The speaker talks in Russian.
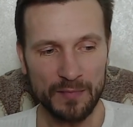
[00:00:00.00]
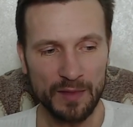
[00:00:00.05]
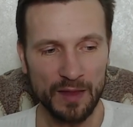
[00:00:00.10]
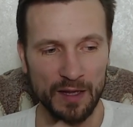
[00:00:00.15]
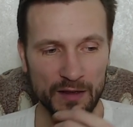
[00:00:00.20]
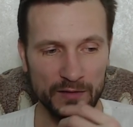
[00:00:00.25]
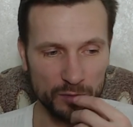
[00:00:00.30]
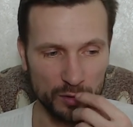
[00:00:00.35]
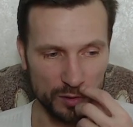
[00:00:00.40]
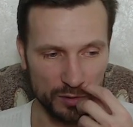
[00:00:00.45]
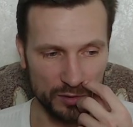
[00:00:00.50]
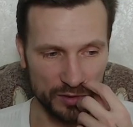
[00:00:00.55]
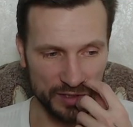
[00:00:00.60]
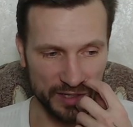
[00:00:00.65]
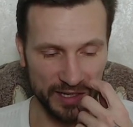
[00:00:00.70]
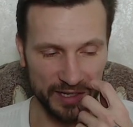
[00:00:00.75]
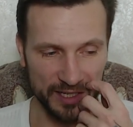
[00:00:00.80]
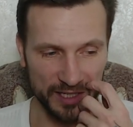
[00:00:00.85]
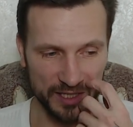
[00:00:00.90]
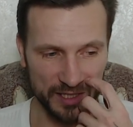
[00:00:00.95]
Вот, то есть,
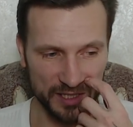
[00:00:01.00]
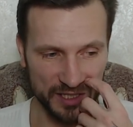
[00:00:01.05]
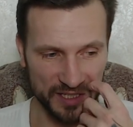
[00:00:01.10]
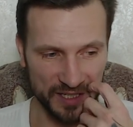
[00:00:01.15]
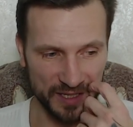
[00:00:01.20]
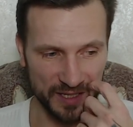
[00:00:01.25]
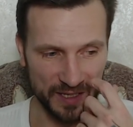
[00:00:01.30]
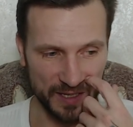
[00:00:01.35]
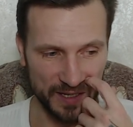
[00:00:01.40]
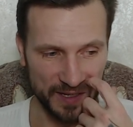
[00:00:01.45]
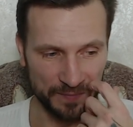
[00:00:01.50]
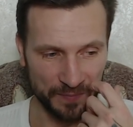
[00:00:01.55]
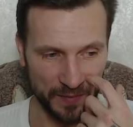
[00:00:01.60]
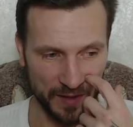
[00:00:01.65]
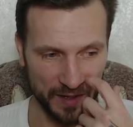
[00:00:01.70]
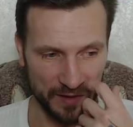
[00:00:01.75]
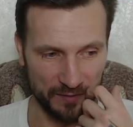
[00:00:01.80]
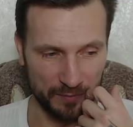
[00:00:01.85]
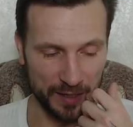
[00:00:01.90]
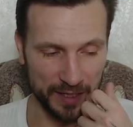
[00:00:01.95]
конечно же,
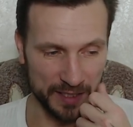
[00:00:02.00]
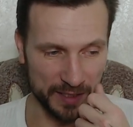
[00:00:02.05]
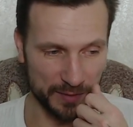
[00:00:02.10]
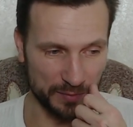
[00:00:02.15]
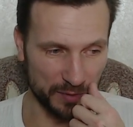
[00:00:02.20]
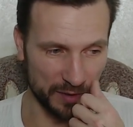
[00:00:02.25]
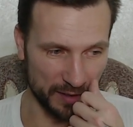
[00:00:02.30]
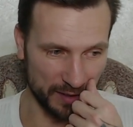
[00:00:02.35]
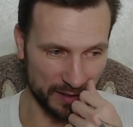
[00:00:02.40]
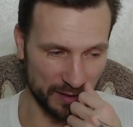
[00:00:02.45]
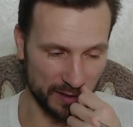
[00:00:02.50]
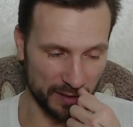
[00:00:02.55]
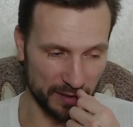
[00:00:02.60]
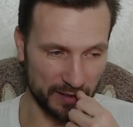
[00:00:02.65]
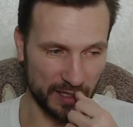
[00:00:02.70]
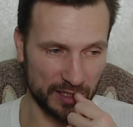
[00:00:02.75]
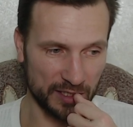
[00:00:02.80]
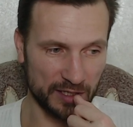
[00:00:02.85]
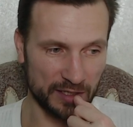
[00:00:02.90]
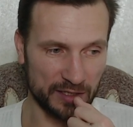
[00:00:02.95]
в принципе,
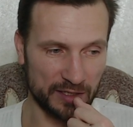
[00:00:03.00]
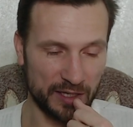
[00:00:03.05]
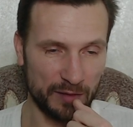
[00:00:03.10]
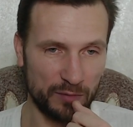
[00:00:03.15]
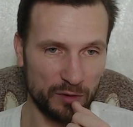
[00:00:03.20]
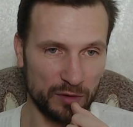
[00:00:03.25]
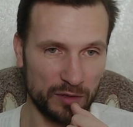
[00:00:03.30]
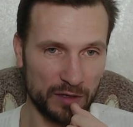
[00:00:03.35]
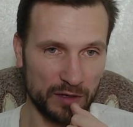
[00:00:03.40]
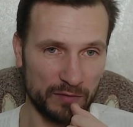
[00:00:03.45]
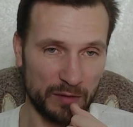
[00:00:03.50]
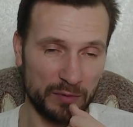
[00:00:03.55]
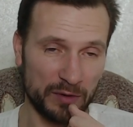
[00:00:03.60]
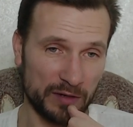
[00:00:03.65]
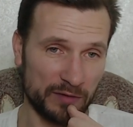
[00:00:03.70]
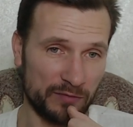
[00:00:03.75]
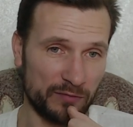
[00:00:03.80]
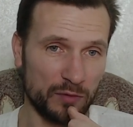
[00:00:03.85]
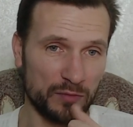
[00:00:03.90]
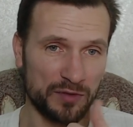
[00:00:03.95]
даже с ребенком,
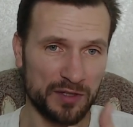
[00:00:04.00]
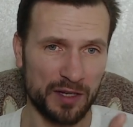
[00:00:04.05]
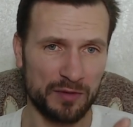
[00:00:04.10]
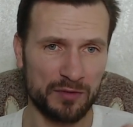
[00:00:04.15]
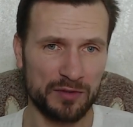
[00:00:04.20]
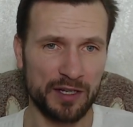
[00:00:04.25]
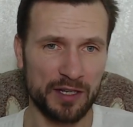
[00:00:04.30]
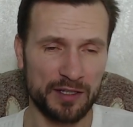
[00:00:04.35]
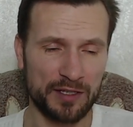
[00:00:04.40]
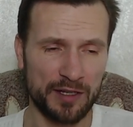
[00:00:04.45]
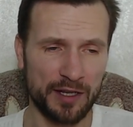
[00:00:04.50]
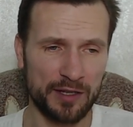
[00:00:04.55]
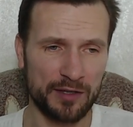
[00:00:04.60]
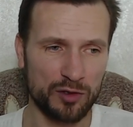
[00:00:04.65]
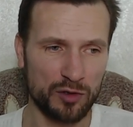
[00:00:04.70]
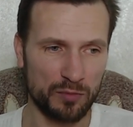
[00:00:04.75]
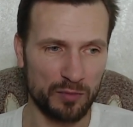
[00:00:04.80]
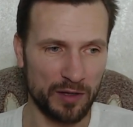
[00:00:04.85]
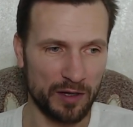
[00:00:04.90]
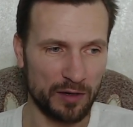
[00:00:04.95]
во-первых, в том самом сексе нет
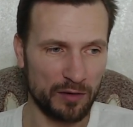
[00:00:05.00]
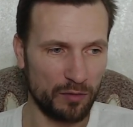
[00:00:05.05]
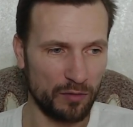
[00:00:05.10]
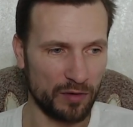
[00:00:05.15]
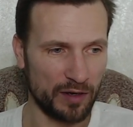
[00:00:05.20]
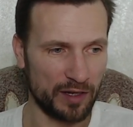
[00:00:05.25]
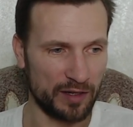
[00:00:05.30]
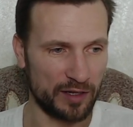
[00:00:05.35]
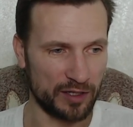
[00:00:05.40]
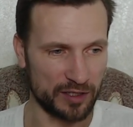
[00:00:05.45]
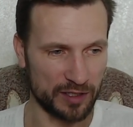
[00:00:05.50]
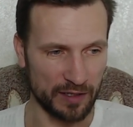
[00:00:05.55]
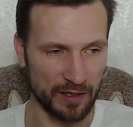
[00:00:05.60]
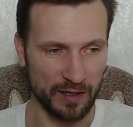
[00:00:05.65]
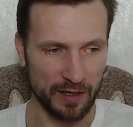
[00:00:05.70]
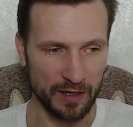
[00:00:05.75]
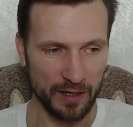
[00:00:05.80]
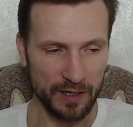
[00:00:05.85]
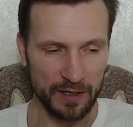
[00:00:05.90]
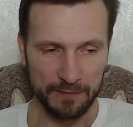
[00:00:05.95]
ничего плохого, конечно,
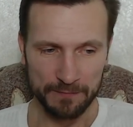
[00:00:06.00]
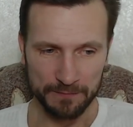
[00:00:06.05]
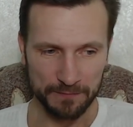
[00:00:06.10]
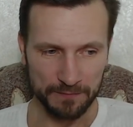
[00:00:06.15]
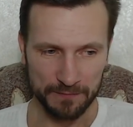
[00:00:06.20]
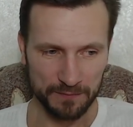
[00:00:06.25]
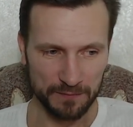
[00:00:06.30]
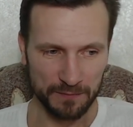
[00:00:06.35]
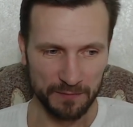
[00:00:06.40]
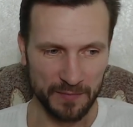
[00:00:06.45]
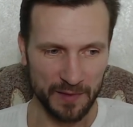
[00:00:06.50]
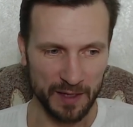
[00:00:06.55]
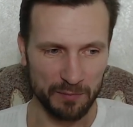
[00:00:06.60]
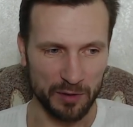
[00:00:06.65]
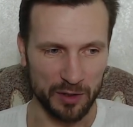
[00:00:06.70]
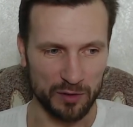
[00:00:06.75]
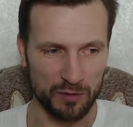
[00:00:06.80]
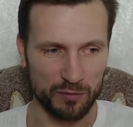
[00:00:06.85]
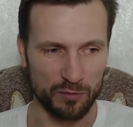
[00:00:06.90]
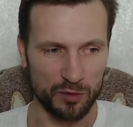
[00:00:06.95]

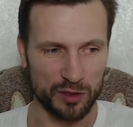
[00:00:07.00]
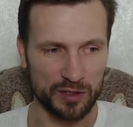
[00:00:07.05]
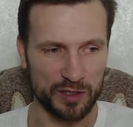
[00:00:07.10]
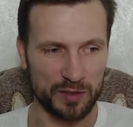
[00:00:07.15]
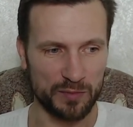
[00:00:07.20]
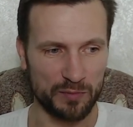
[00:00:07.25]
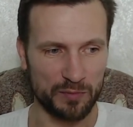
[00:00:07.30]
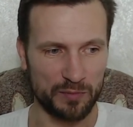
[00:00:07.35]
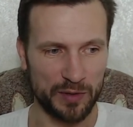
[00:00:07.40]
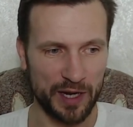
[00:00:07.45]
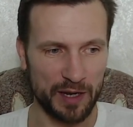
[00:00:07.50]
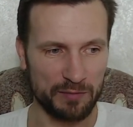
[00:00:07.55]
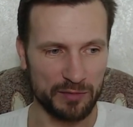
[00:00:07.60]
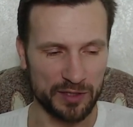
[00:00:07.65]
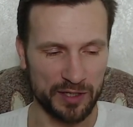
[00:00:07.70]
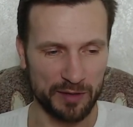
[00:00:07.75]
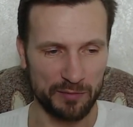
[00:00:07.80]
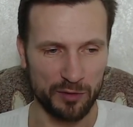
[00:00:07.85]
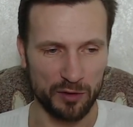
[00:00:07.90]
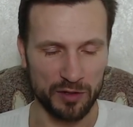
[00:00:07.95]
поэтому можно прямо с
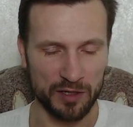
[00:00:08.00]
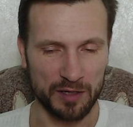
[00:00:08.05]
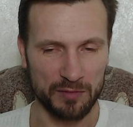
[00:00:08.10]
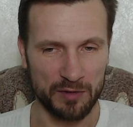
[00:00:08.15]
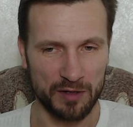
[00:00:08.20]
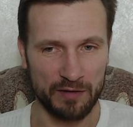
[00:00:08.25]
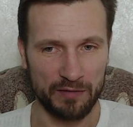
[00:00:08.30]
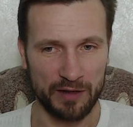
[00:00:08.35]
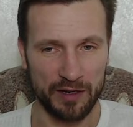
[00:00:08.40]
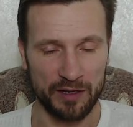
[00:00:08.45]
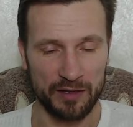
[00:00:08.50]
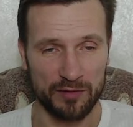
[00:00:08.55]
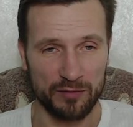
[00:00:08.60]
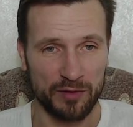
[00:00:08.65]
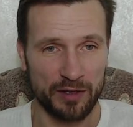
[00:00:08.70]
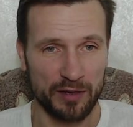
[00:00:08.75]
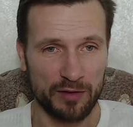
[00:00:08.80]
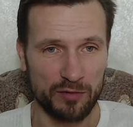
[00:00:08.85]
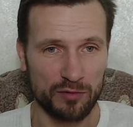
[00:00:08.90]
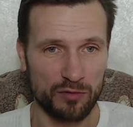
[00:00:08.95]
ребенком говорить, но
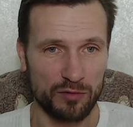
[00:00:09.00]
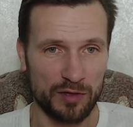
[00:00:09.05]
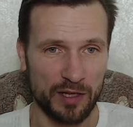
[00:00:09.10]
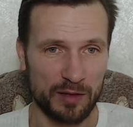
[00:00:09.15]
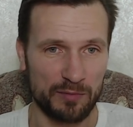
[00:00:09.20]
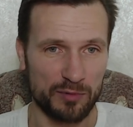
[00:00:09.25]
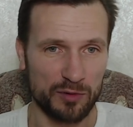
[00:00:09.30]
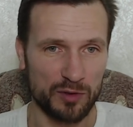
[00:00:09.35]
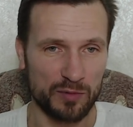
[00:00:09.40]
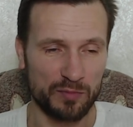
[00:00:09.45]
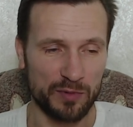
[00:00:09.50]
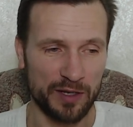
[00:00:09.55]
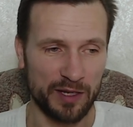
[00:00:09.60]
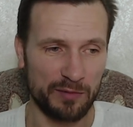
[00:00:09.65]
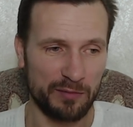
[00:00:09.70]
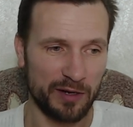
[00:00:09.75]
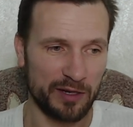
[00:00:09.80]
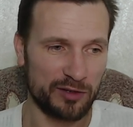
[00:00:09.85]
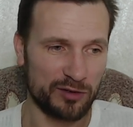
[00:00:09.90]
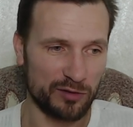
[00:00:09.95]
я говорю, тут надо просто
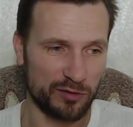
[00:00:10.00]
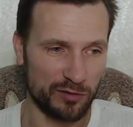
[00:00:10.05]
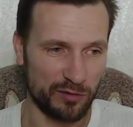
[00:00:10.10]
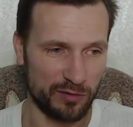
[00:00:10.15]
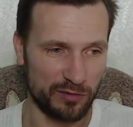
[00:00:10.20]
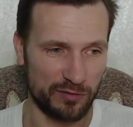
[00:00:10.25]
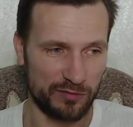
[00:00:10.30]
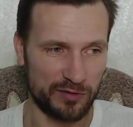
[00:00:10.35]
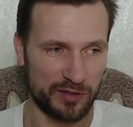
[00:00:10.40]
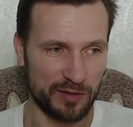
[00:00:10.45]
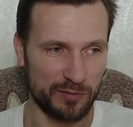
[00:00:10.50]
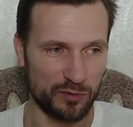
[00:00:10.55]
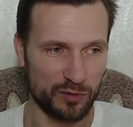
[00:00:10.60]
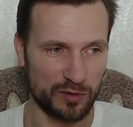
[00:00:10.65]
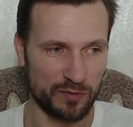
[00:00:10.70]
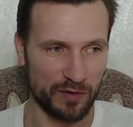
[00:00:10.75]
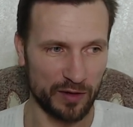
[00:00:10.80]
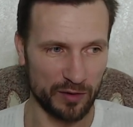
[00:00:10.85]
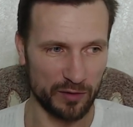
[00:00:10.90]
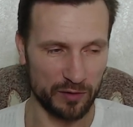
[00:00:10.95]
понимать, что всему
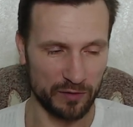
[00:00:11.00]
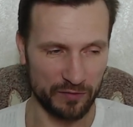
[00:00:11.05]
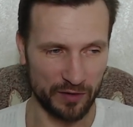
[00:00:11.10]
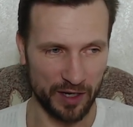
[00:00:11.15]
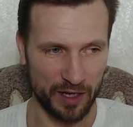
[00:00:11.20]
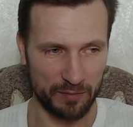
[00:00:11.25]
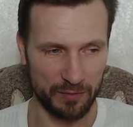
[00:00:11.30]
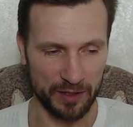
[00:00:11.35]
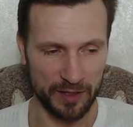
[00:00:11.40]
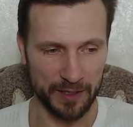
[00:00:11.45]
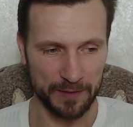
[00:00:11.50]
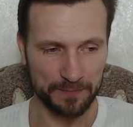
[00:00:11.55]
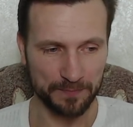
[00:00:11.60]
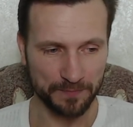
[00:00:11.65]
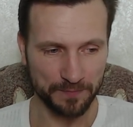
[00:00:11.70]
свое время, да.